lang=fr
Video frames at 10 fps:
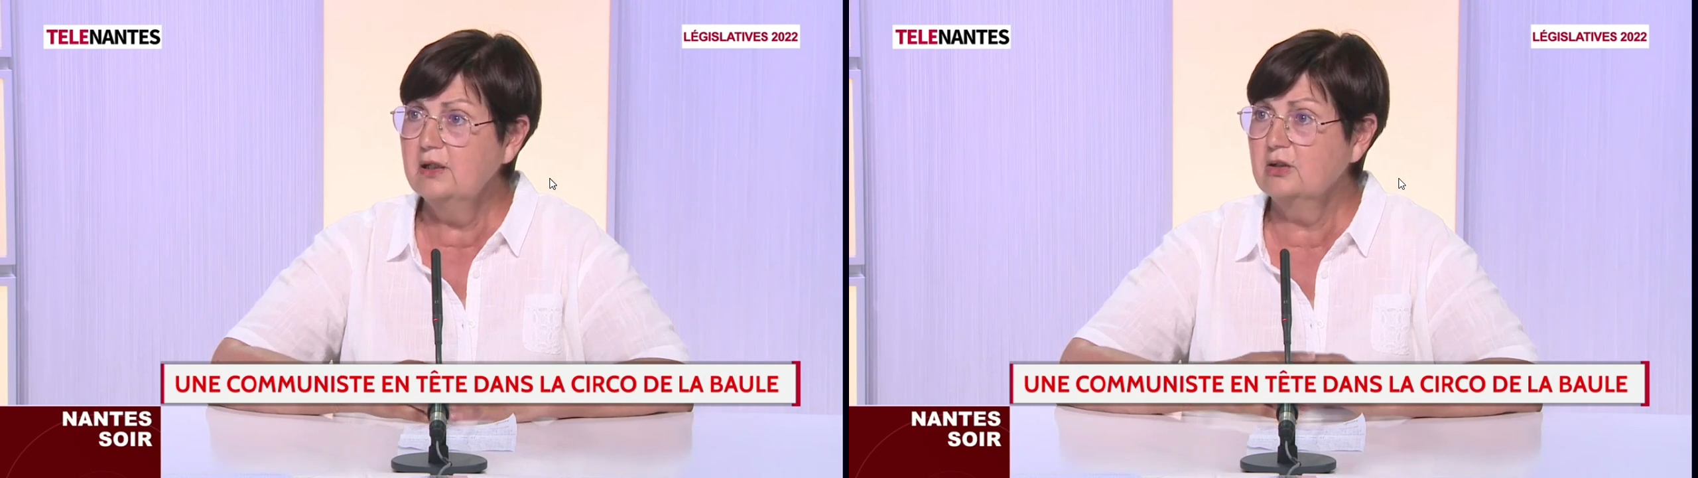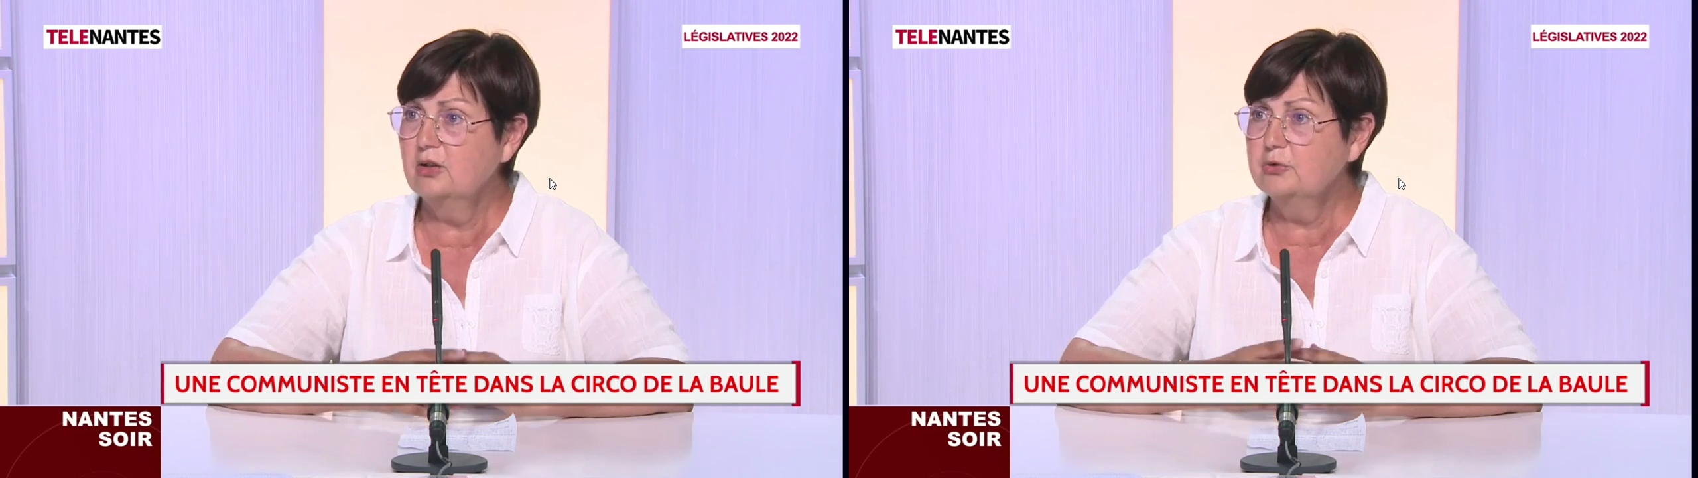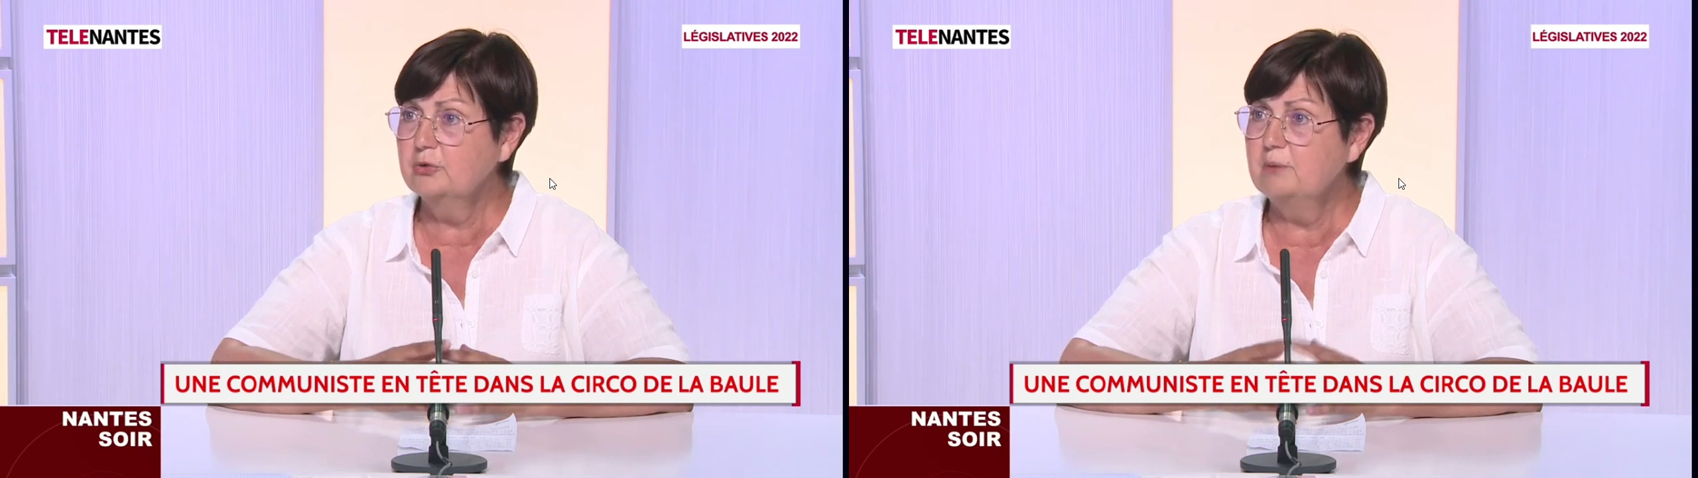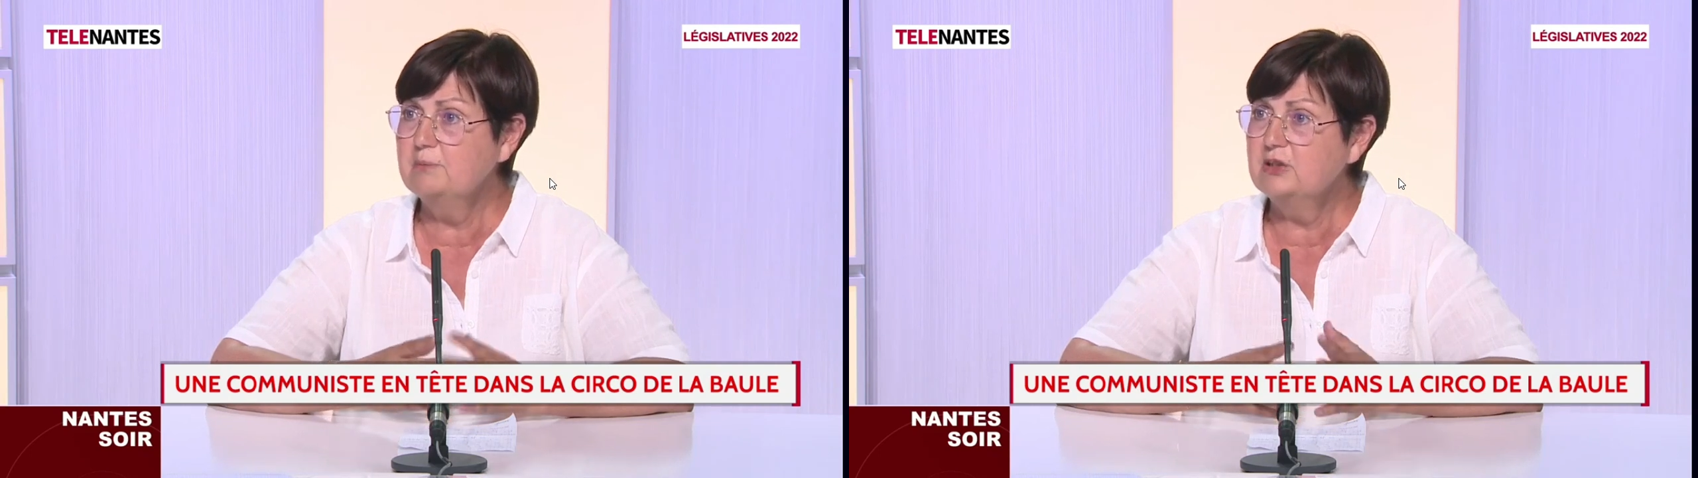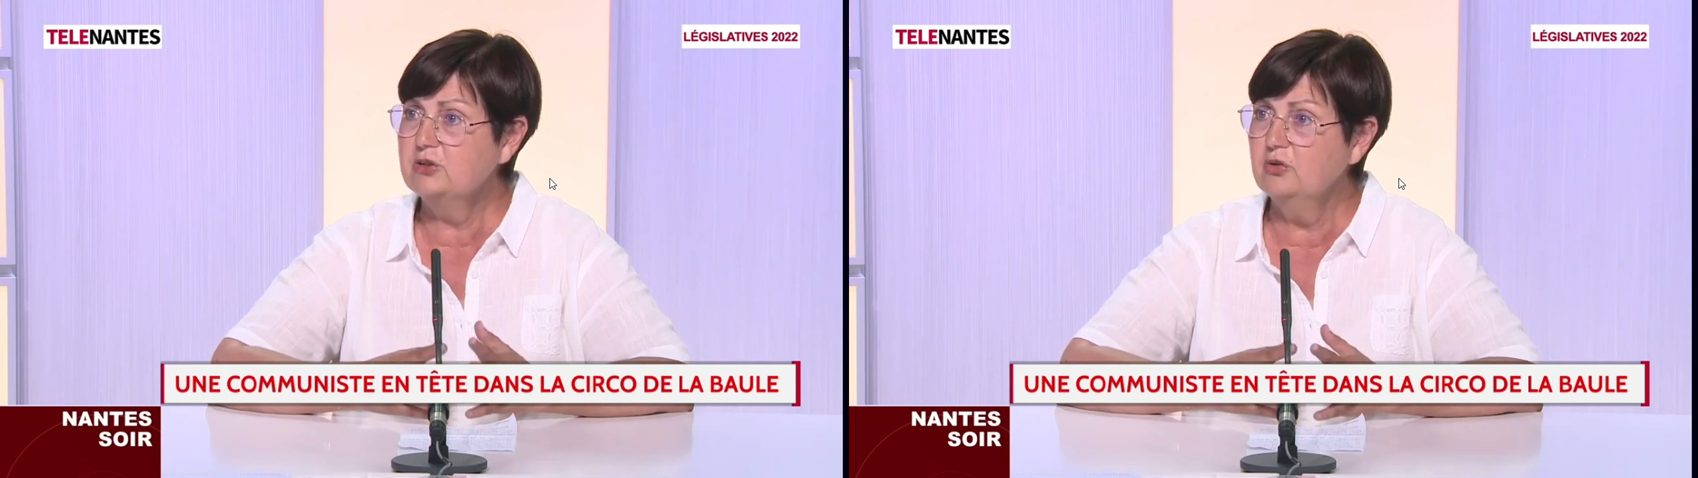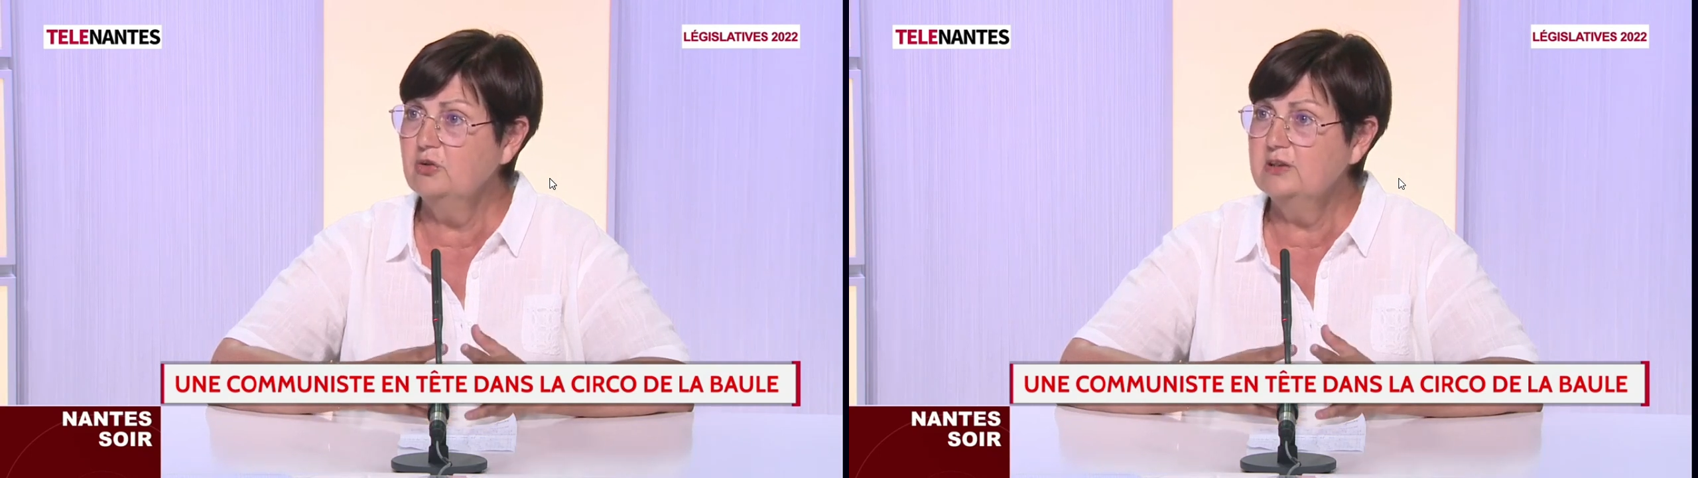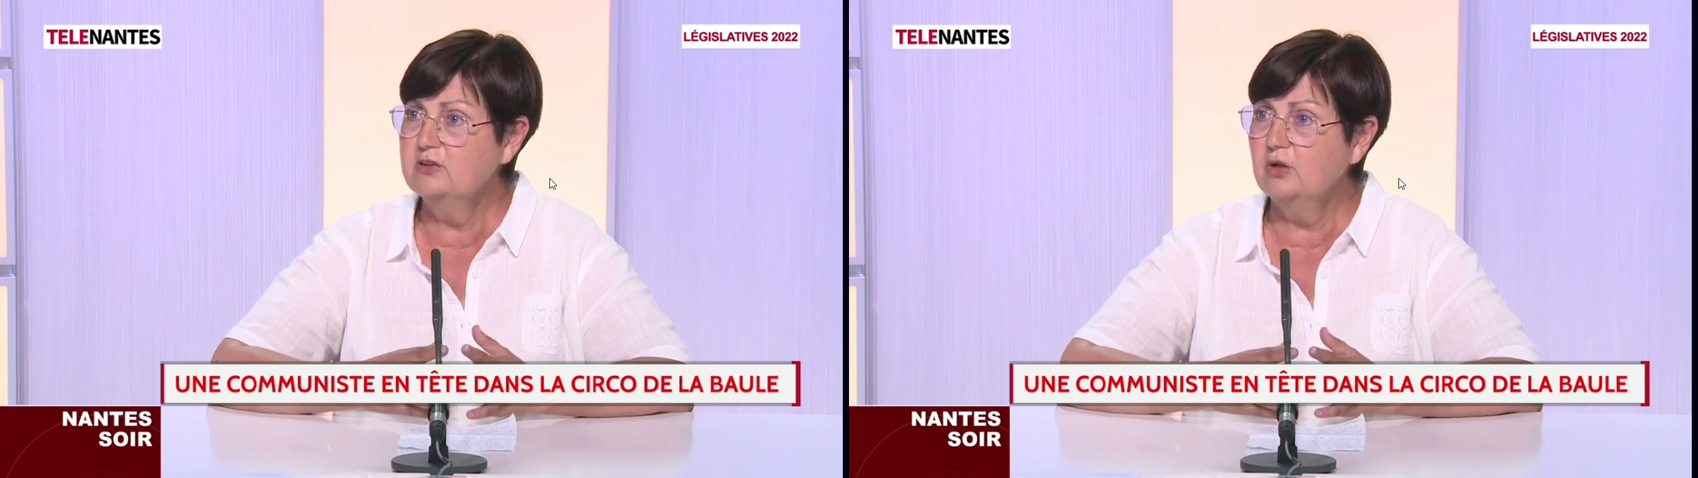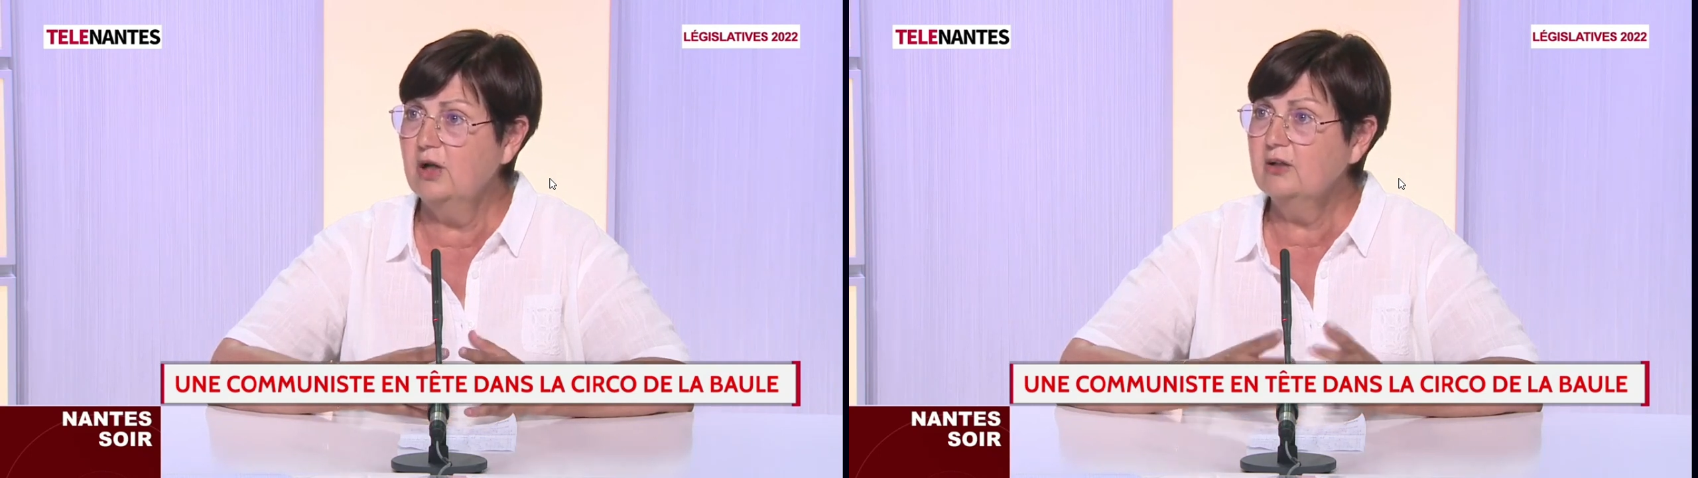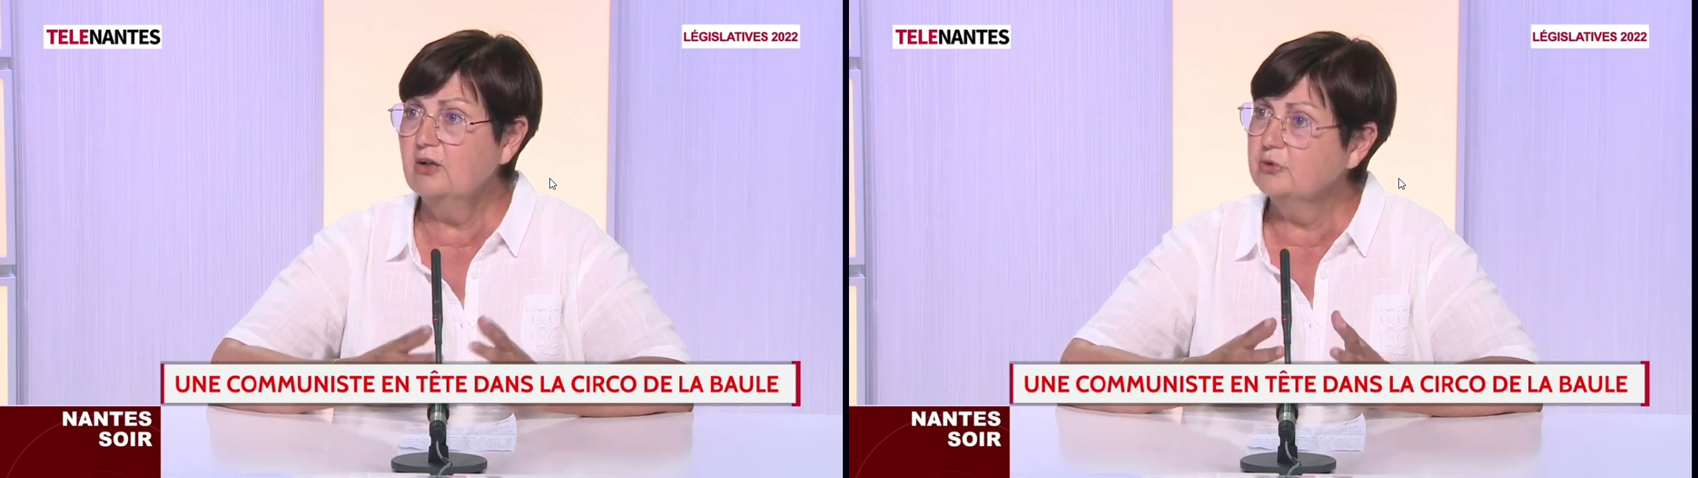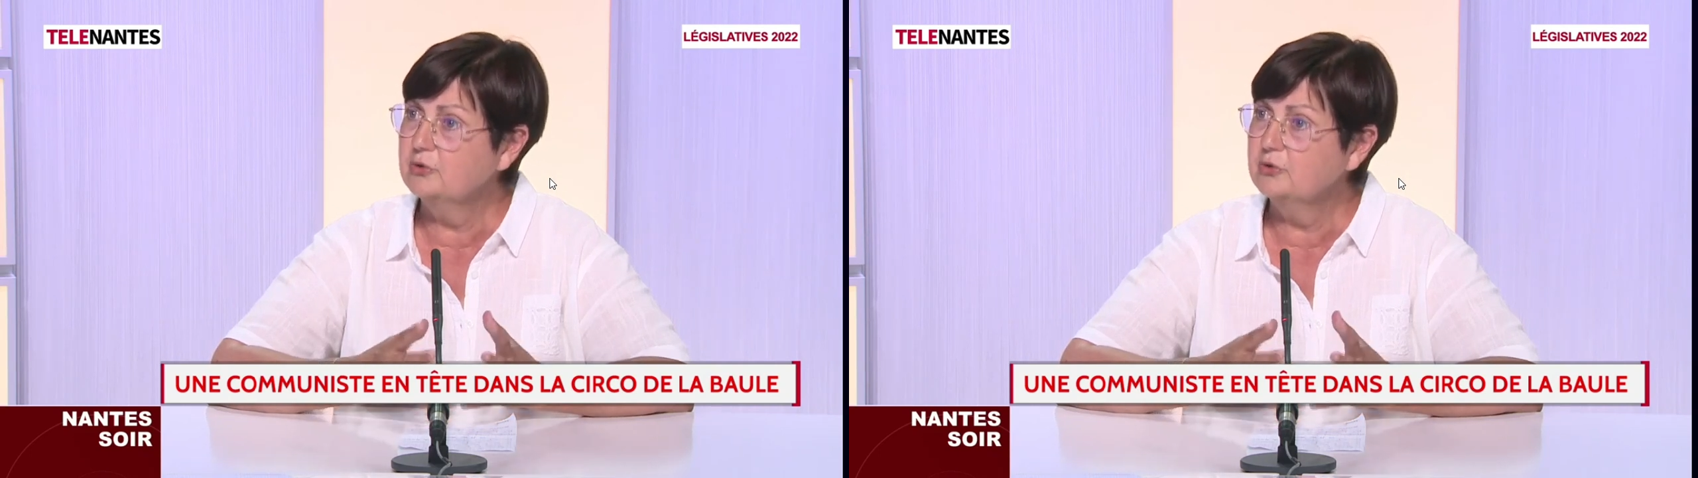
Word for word: euh, quand on habite sur le littoral, quand on y